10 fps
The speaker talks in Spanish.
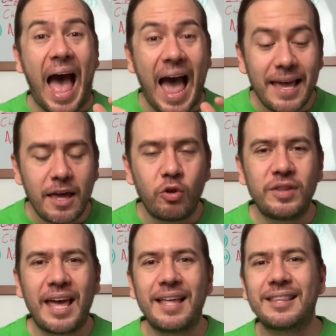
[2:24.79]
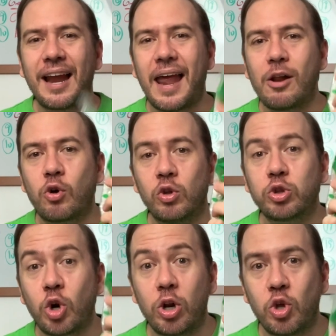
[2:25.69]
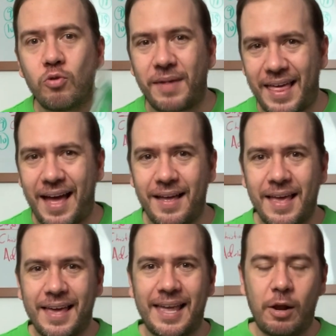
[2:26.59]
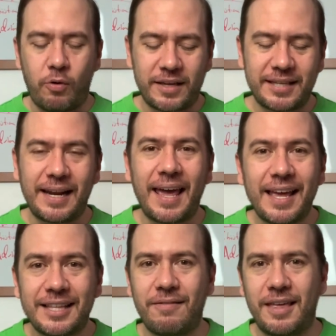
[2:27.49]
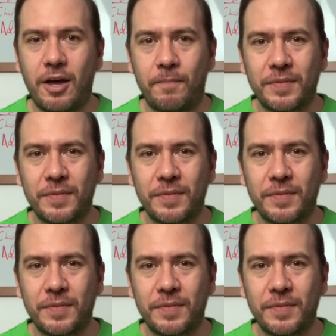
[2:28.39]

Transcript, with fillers: Ahí es donde entra el control de humedad, que lo voy a hacer este video